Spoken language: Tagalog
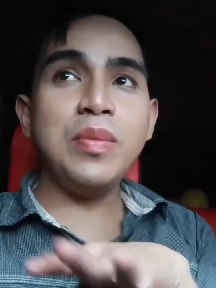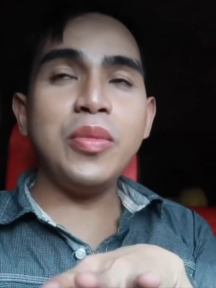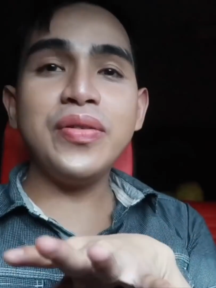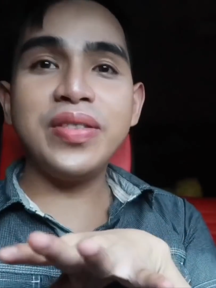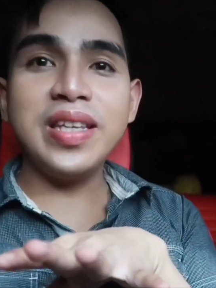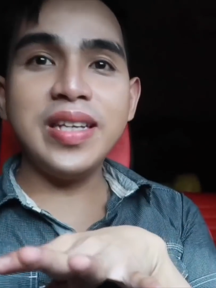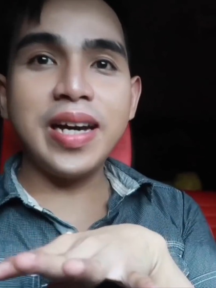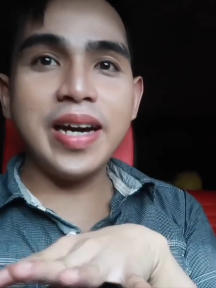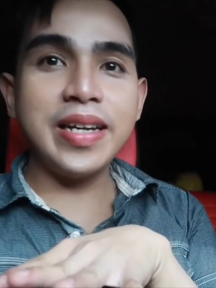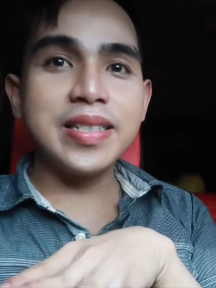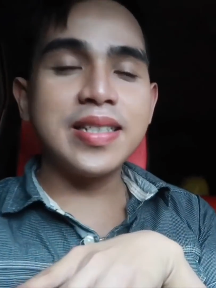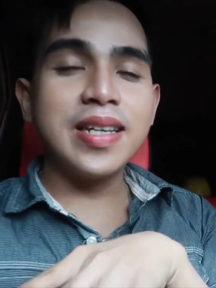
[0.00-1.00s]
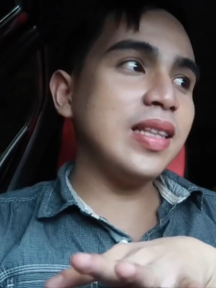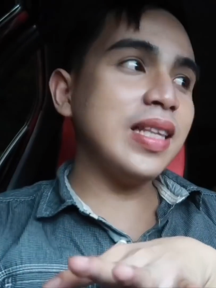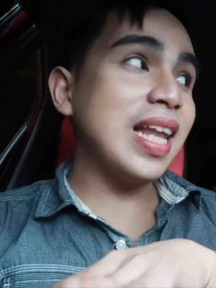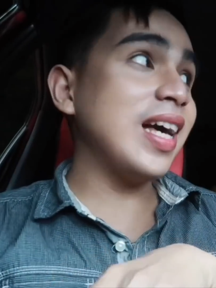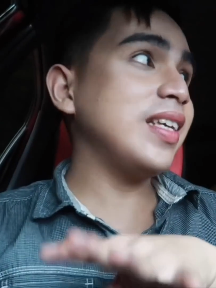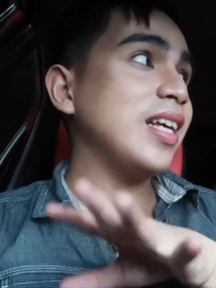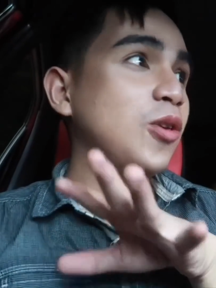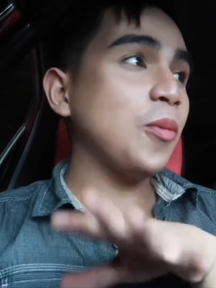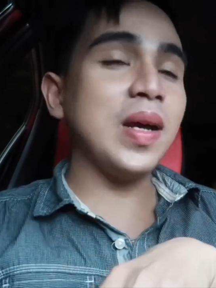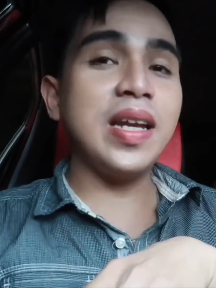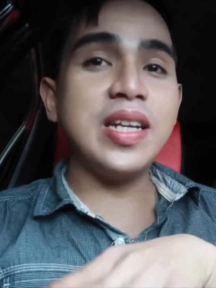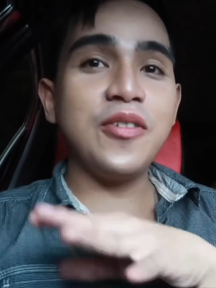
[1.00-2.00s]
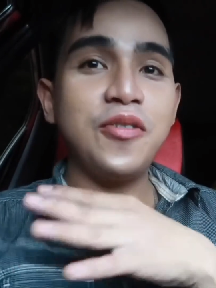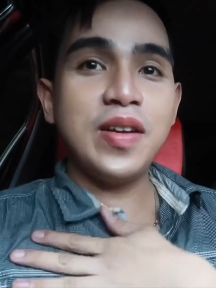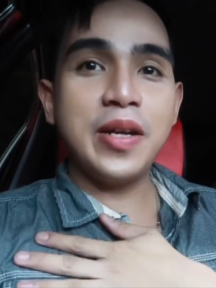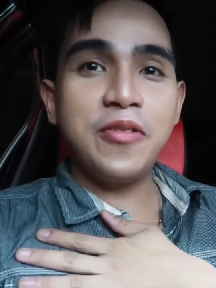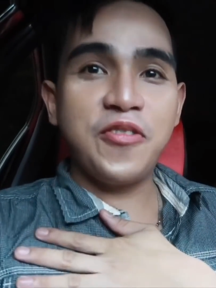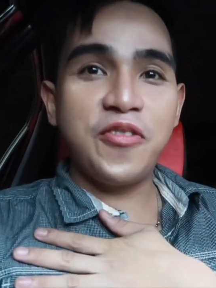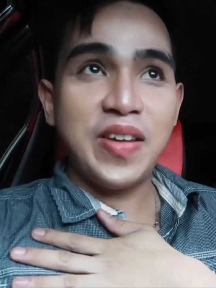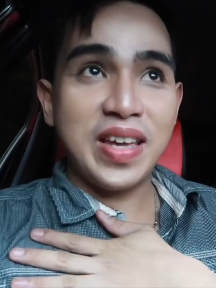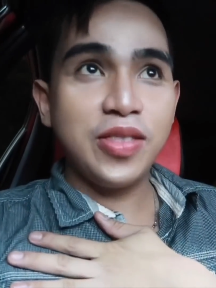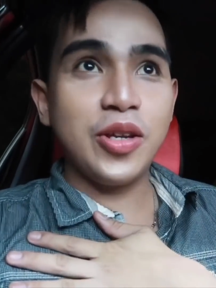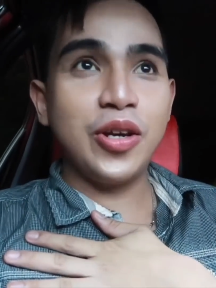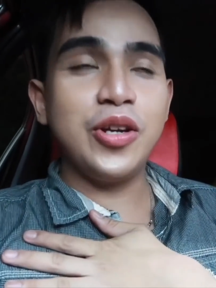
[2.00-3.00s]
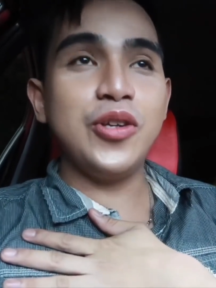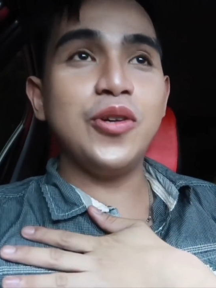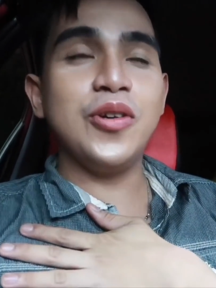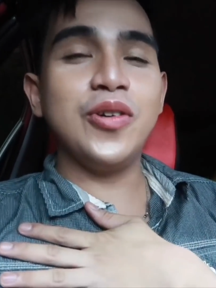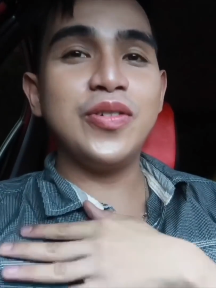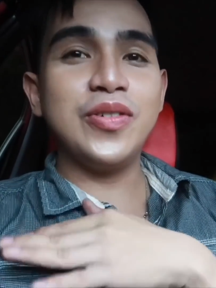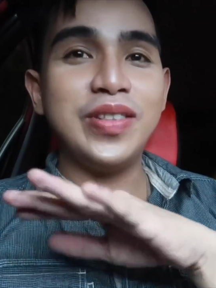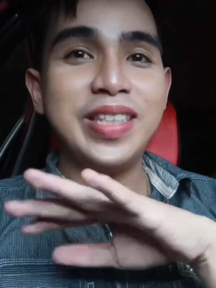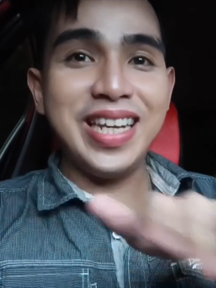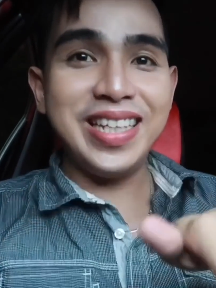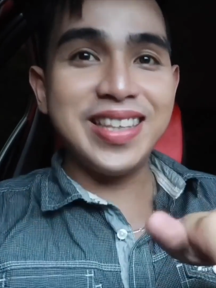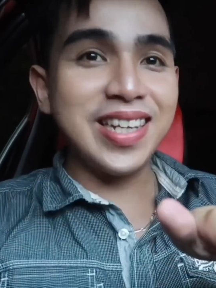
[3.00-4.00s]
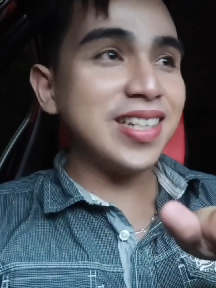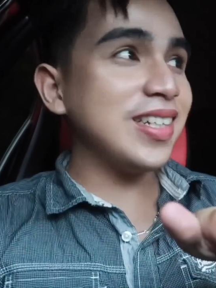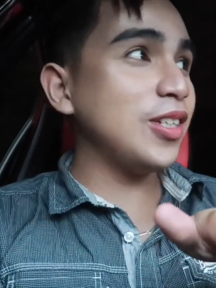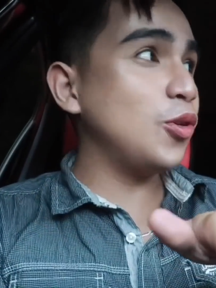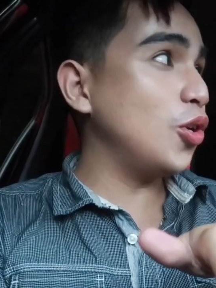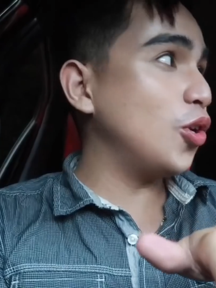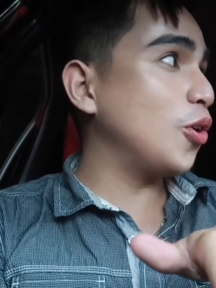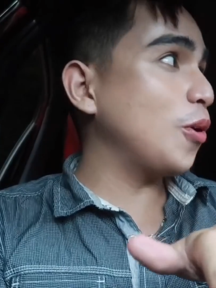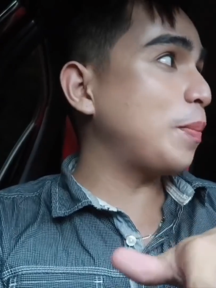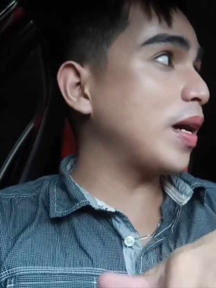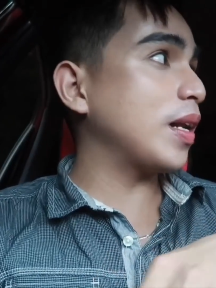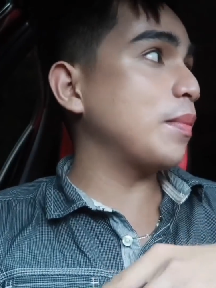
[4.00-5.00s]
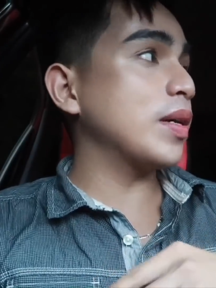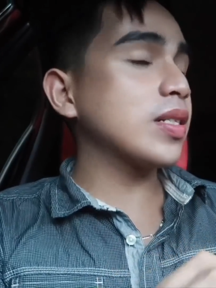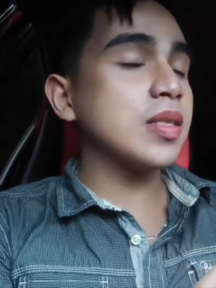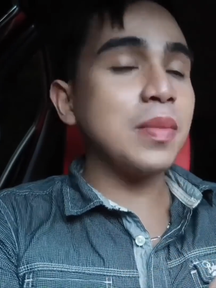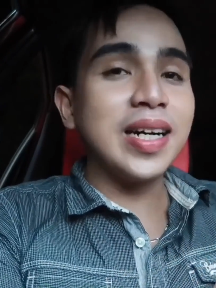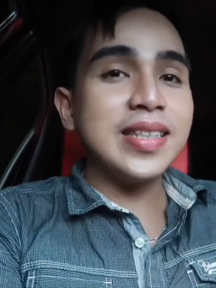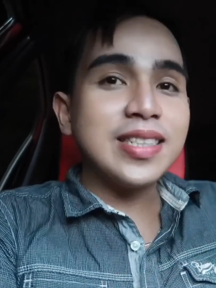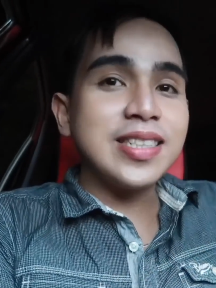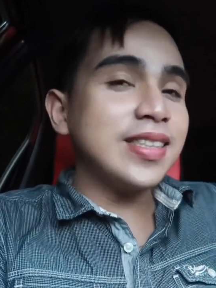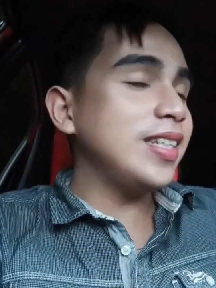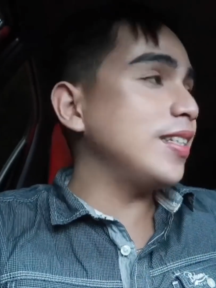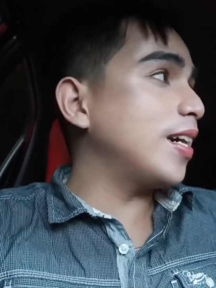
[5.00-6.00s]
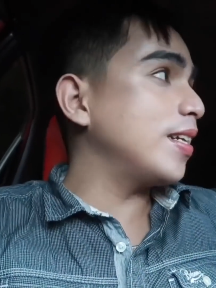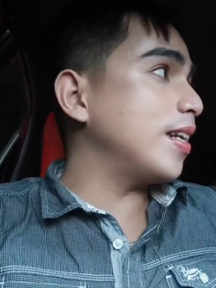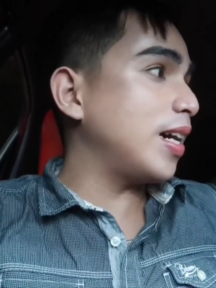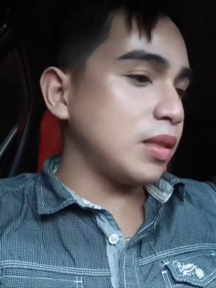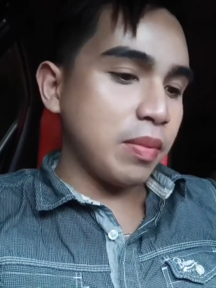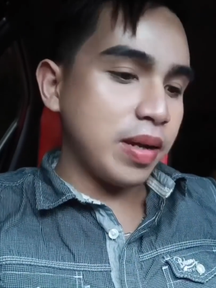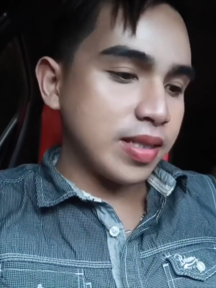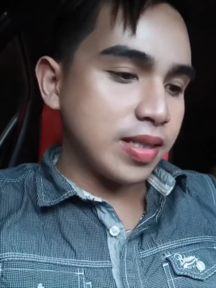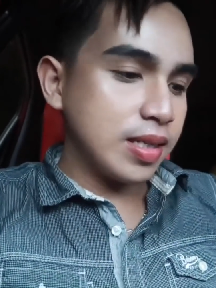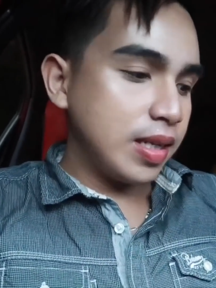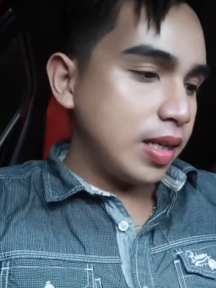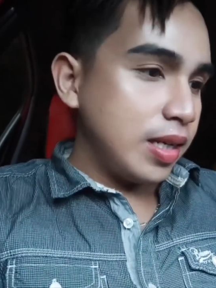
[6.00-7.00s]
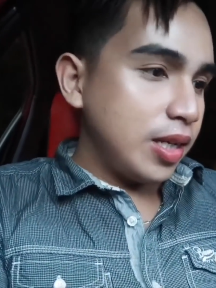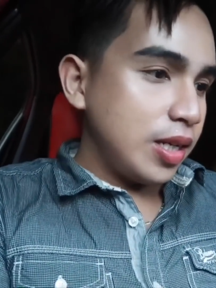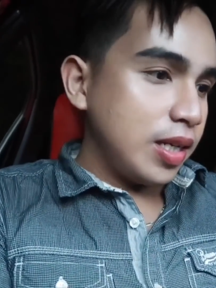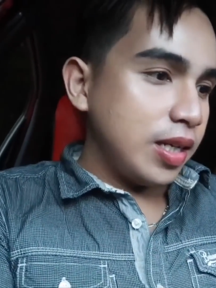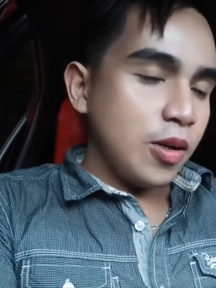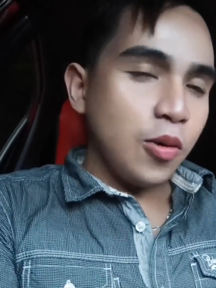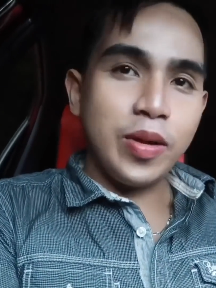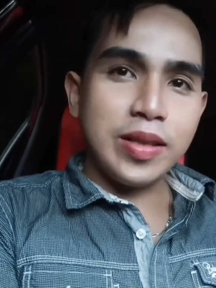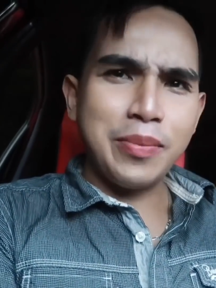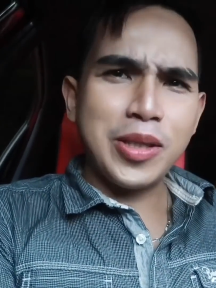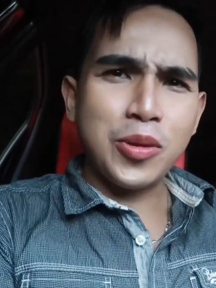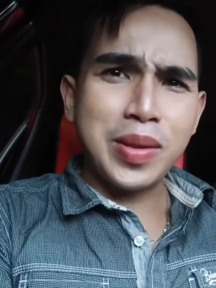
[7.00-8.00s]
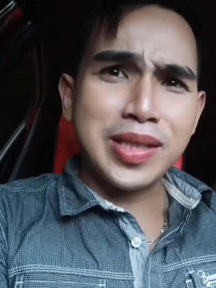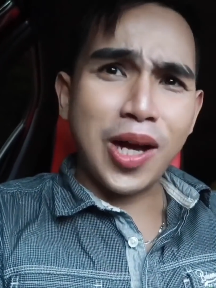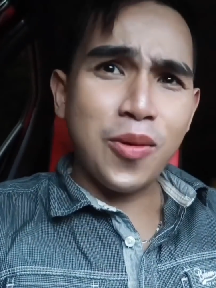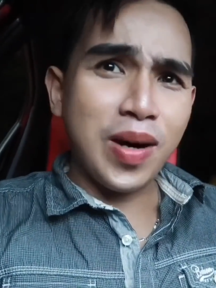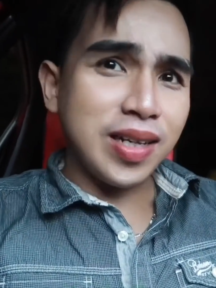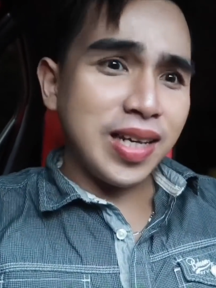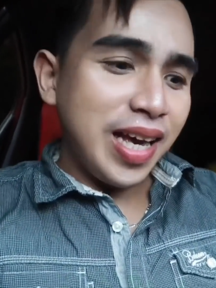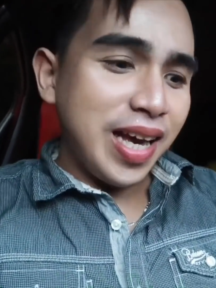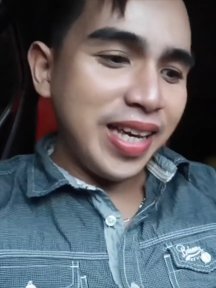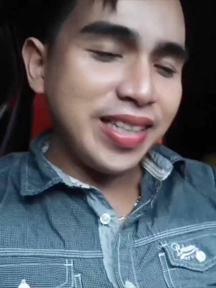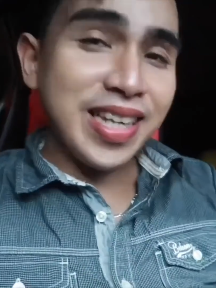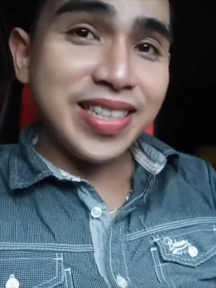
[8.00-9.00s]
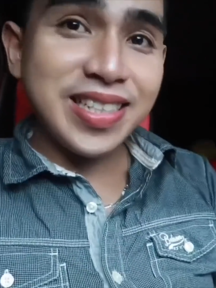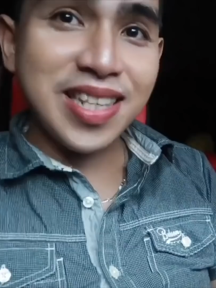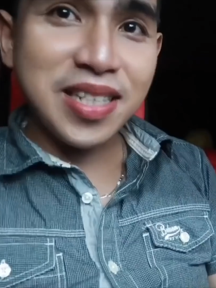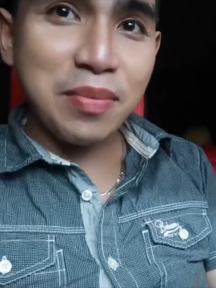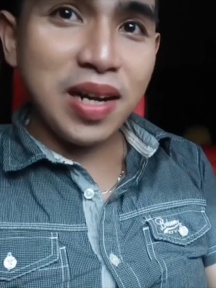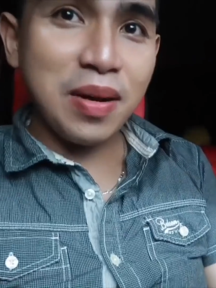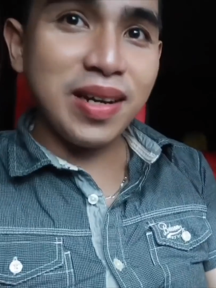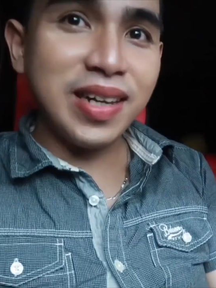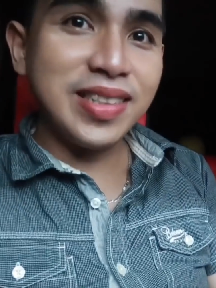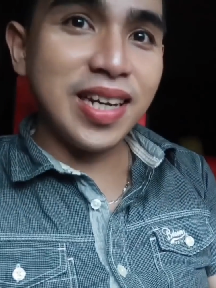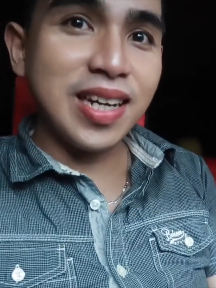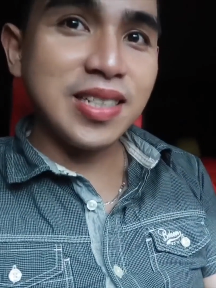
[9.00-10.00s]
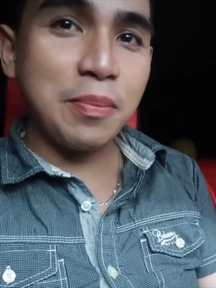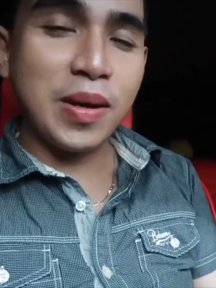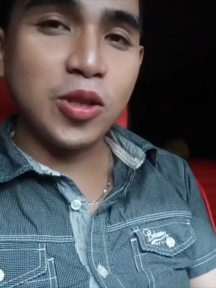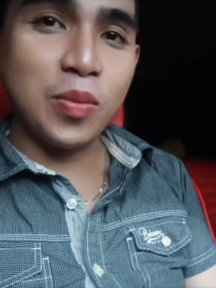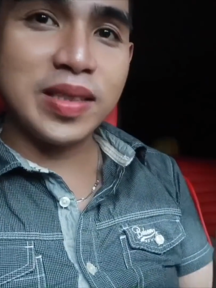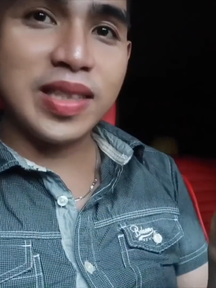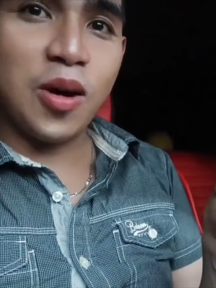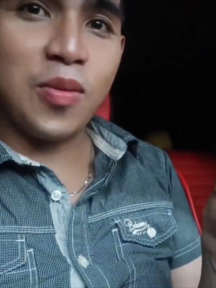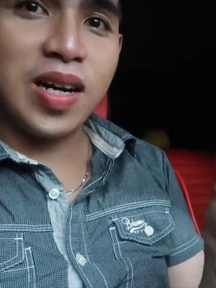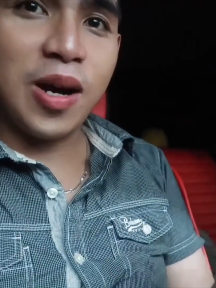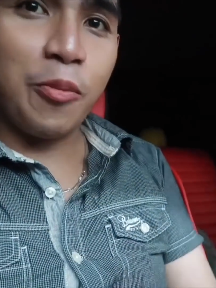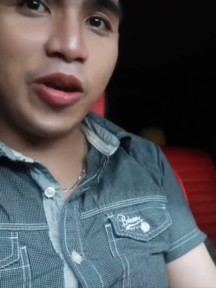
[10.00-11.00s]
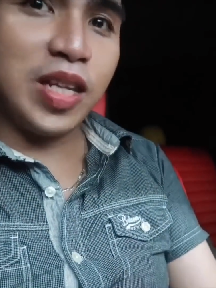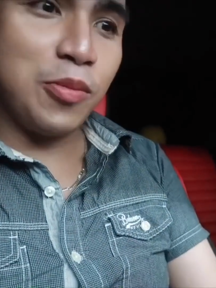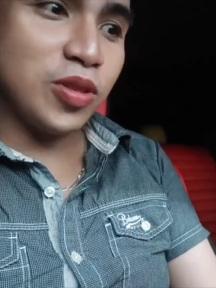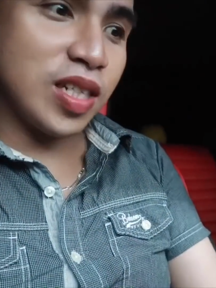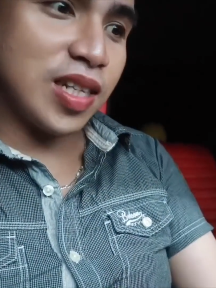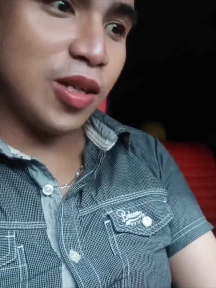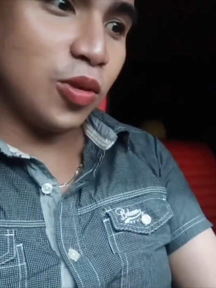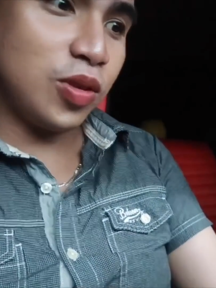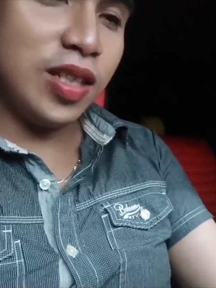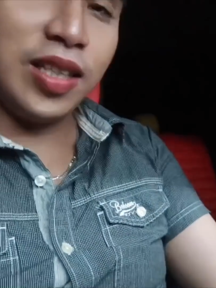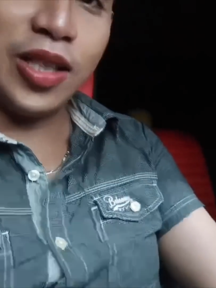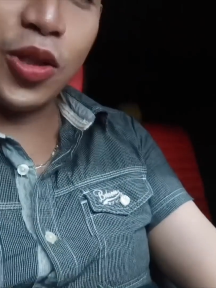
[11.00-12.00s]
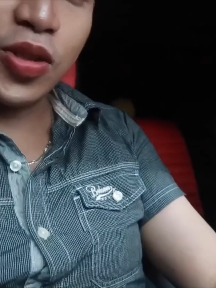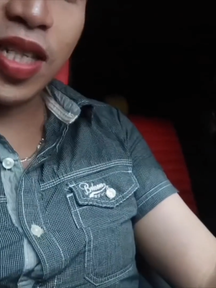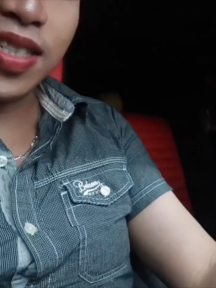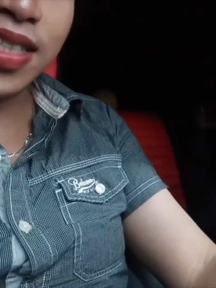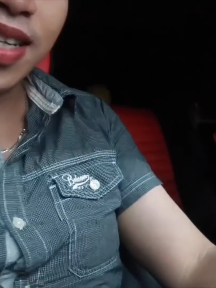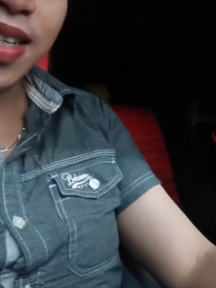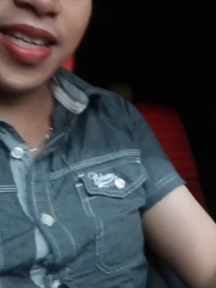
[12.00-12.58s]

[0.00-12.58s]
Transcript: One more thing guys, nalagyan ko pala ng flare fender yung gilid ng gulong para mas maganda siya tingnan at mas Wait may tumatawag. And guys, isa sa mga maganda kasi pag tumatawag ka, pwede mo siya sagutin dito sa